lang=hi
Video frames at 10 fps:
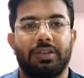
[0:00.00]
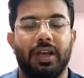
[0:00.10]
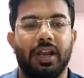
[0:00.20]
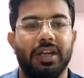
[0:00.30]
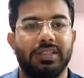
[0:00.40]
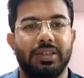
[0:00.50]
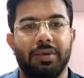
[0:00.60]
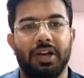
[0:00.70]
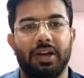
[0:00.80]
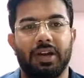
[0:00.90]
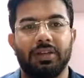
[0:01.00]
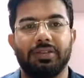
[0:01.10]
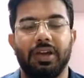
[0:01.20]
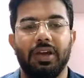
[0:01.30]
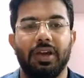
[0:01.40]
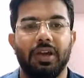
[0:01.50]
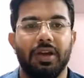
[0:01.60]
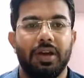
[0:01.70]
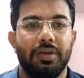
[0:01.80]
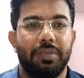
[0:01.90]
तन्हा इस्तेमाल करने से
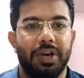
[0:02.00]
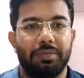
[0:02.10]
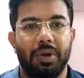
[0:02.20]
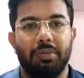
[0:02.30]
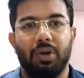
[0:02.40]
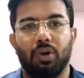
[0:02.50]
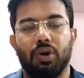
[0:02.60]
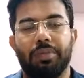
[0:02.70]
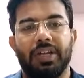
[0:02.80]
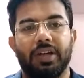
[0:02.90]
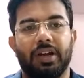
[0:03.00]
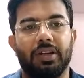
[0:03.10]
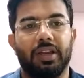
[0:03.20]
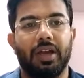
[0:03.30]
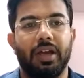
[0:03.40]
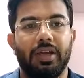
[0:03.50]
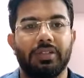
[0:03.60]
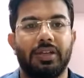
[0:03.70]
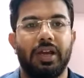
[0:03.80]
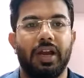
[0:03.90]
पेट में मरोड़ पैदा करता है
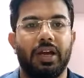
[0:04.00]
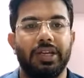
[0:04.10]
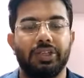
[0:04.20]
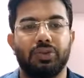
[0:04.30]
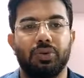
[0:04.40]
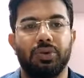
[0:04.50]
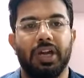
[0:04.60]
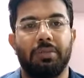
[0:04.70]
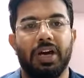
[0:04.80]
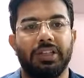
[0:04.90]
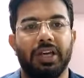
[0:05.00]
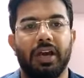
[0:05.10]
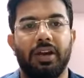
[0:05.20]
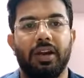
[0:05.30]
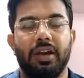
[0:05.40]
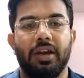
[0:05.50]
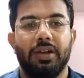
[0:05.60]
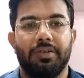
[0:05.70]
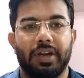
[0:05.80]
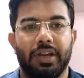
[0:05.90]
इसलिए अनीसून या बादियान
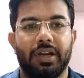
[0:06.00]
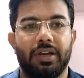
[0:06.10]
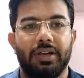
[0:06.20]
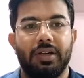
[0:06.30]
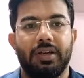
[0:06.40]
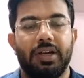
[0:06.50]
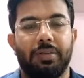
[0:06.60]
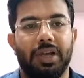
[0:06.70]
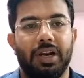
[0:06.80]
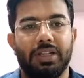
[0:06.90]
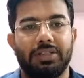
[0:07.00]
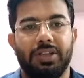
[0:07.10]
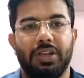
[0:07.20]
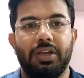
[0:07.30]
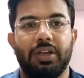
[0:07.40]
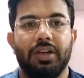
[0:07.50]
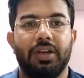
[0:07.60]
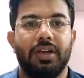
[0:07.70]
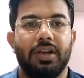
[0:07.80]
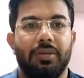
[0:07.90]
वगैरह या फिर लस्सी
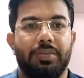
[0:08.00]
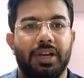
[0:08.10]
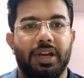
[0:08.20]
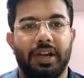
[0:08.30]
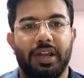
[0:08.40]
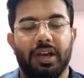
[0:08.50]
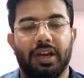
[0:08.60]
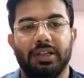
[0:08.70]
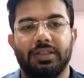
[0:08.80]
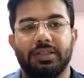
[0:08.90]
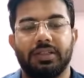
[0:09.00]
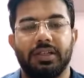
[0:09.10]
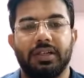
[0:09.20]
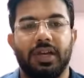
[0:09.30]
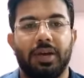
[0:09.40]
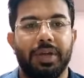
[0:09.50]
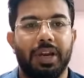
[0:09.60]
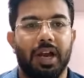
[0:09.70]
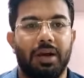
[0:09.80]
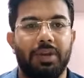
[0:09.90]
या फिर गन्ने का रस या
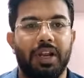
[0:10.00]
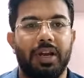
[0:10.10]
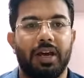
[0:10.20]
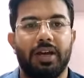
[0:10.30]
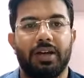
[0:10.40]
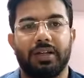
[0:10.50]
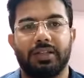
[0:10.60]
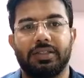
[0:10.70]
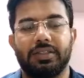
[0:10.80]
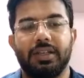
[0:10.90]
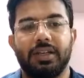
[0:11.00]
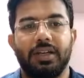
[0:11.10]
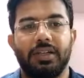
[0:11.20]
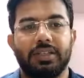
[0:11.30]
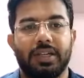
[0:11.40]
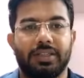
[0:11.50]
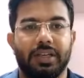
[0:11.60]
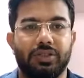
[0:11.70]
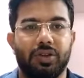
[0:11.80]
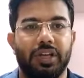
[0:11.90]
फिर आमले का रस इसके
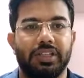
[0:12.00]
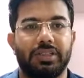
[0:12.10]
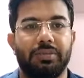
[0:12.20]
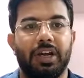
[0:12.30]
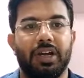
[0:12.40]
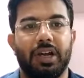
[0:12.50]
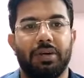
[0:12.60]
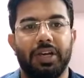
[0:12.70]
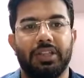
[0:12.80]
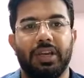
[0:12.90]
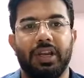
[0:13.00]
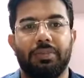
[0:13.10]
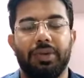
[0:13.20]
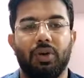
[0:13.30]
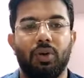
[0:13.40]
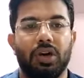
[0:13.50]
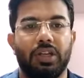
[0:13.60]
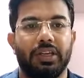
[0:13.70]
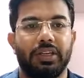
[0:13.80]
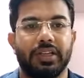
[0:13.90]
साथ जो है ना इस्तेमाल करना बेहतर या फिर
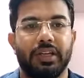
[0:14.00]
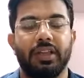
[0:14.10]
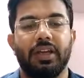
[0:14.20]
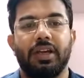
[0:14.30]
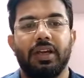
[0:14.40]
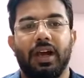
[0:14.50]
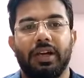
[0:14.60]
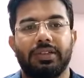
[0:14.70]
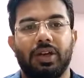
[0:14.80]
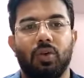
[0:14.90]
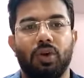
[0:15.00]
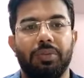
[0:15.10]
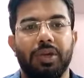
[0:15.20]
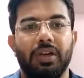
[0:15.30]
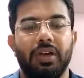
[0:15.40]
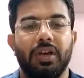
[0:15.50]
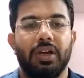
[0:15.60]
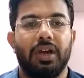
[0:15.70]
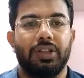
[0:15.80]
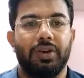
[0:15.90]
गुलखंद के साथ ऐसा कोई भी
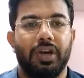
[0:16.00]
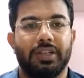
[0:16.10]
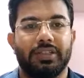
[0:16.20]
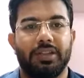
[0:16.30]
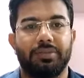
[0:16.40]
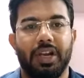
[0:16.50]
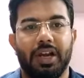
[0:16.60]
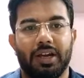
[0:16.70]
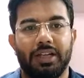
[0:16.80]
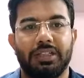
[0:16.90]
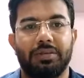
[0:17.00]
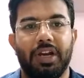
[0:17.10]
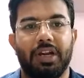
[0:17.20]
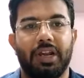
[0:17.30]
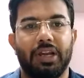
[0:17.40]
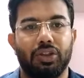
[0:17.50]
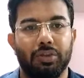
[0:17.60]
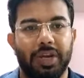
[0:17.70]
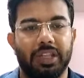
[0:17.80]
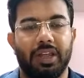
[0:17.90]
अध्याय के साथ मिलाकर इस्तेमाल करेंगे तो
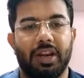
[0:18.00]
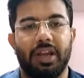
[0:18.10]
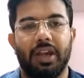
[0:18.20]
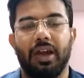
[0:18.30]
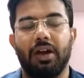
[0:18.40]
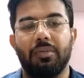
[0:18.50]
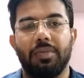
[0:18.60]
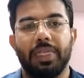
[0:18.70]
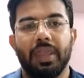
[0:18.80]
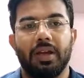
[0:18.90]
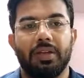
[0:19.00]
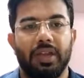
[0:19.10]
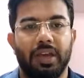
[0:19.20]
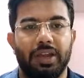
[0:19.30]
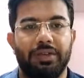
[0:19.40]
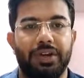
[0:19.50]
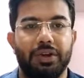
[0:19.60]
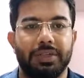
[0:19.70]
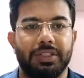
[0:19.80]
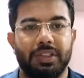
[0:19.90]
बेहतर रहेगा देखिए वीडियो
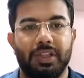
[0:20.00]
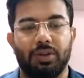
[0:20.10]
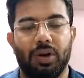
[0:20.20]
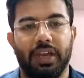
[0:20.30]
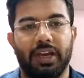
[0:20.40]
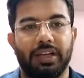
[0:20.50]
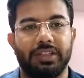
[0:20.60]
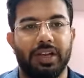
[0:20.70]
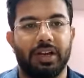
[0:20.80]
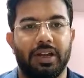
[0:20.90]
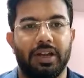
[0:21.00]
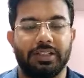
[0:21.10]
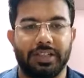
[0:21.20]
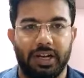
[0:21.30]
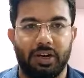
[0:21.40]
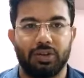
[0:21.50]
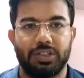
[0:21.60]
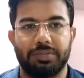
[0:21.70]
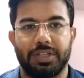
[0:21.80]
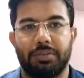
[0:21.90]
पसंद है तो लाइक करें शेयर करें चैनल को
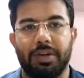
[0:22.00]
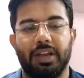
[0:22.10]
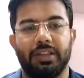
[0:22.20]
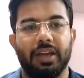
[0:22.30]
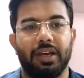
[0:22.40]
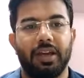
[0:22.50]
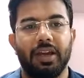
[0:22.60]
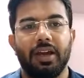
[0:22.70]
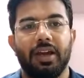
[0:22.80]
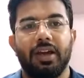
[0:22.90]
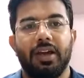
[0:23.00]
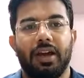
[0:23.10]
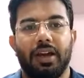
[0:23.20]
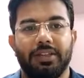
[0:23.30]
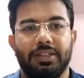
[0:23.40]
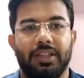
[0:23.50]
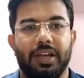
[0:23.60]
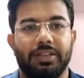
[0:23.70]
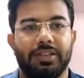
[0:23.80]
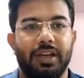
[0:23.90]
सब्सक्राइब करें ताकि इसी
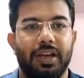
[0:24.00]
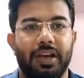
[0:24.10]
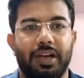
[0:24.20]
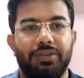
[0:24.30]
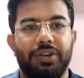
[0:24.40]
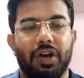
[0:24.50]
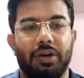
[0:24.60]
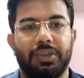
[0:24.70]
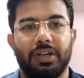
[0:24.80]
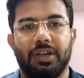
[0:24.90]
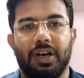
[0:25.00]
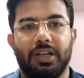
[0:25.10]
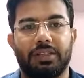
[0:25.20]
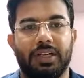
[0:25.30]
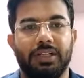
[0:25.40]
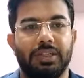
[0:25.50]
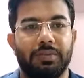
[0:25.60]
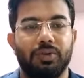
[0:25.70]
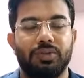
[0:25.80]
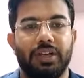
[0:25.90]
तरह से अगली वीडियो आप तक आसानी से
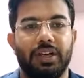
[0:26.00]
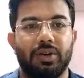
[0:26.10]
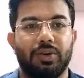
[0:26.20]
पहुंच सके